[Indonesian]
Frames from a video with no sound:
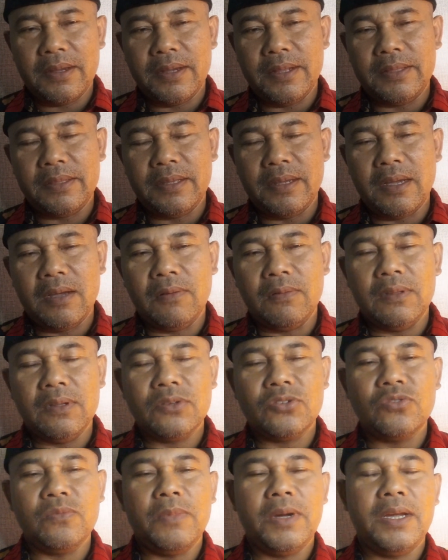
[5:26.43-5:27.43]
kata Allah
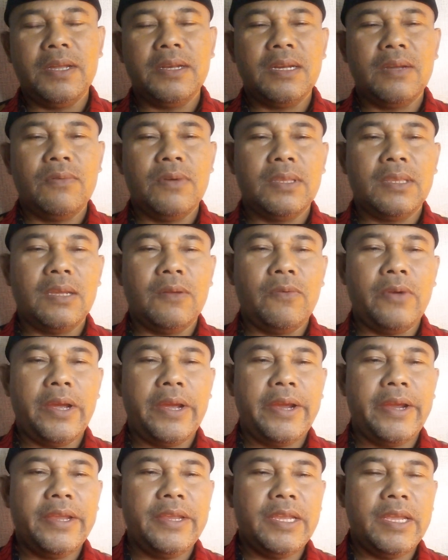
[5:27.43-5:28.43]
subhanahu wa ta'ala
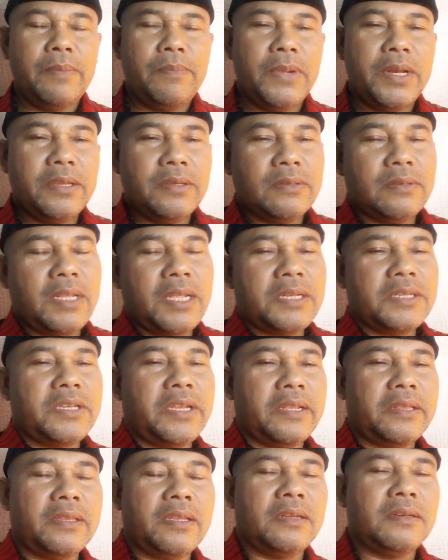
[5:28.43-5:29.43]
wahai iblis dan
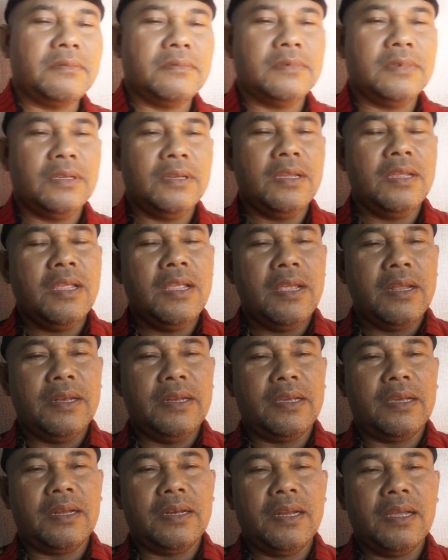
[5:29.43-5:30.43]
setan
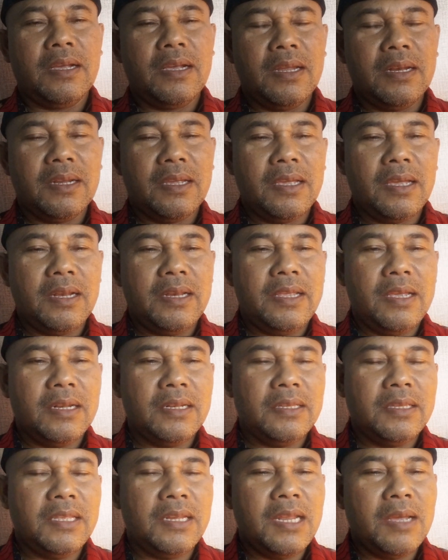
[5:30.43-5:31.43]
Dikenakan
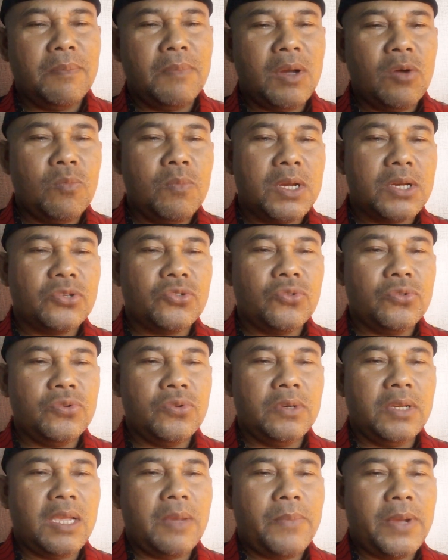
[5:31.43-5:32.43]
kalian tidak mau
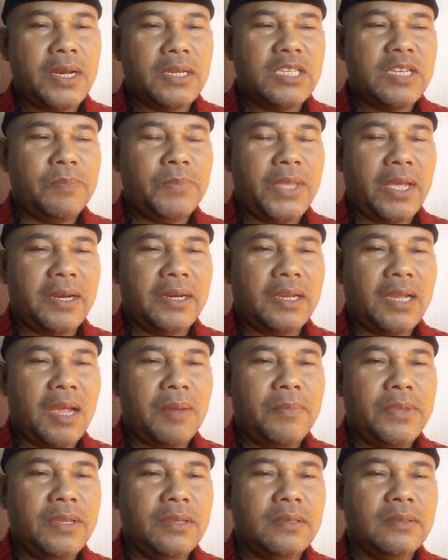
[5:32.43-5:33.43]
bersujud kepada ciptaan
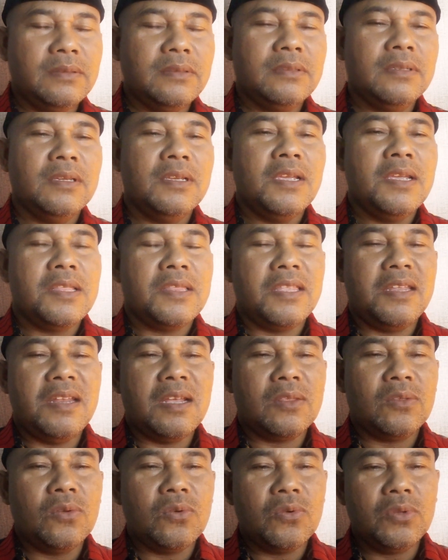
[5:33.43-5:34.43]
kami.
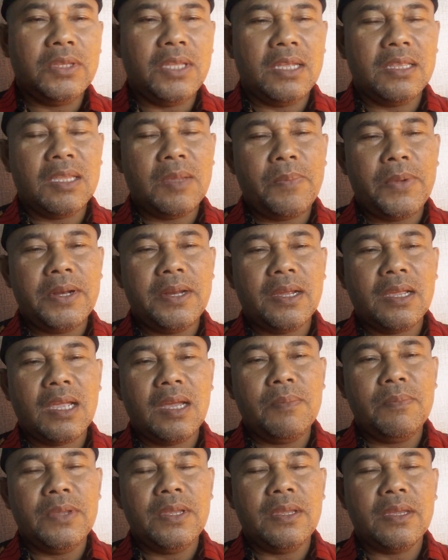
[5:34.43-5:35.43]
Tidak turut taat kepada
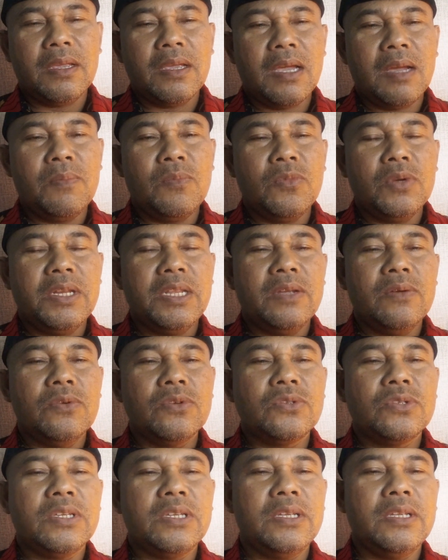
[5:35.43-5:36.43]
kami. Kamu
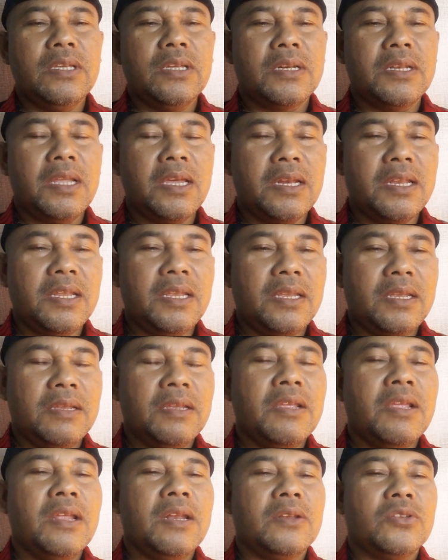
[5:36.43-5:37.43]
diusir dari
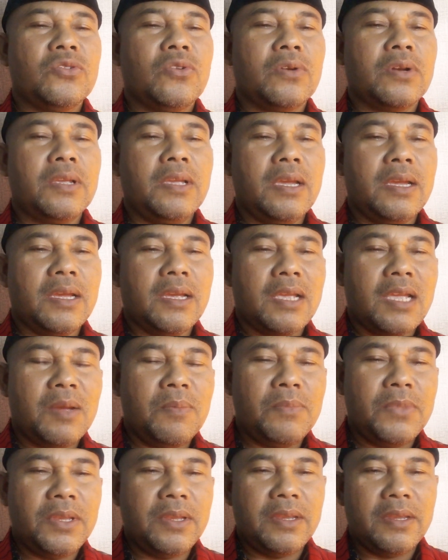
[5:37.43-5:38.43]
surga
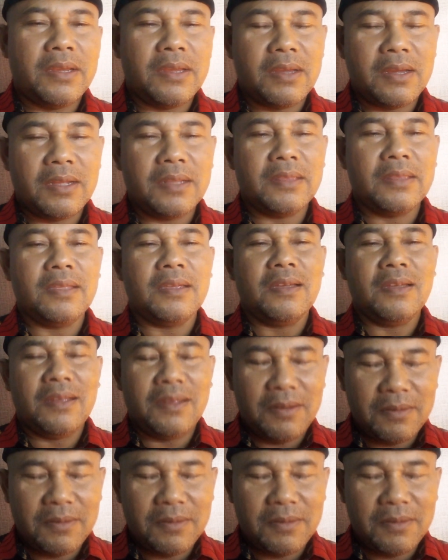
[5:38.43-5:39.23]
kami. Kata